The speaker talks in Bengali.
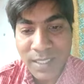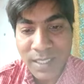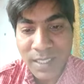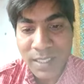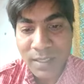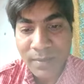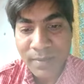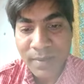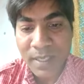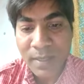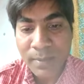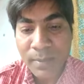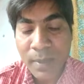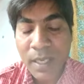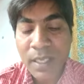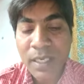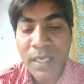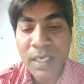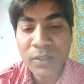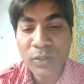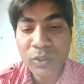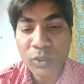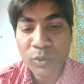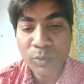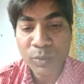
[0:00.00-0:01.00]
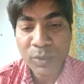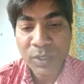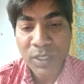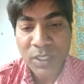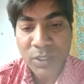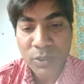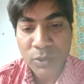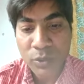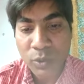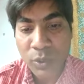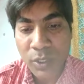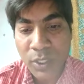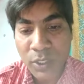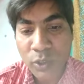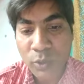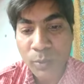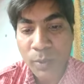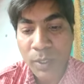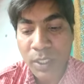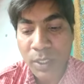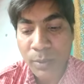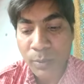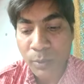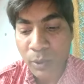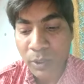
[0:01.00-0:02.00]
দিয়ে দিবে বা ইলেকট্রন বিন্যাস করে
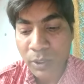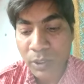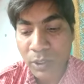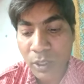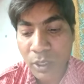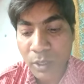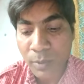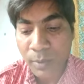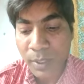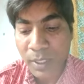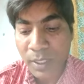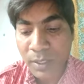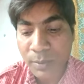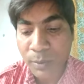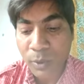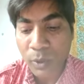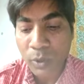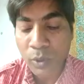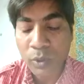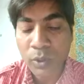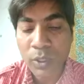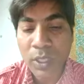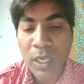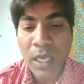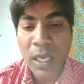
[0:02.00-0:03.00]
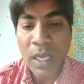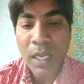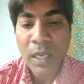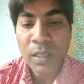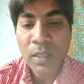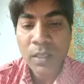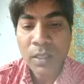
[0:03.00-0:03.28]
তোমাকে বলতে হবে মৌলটা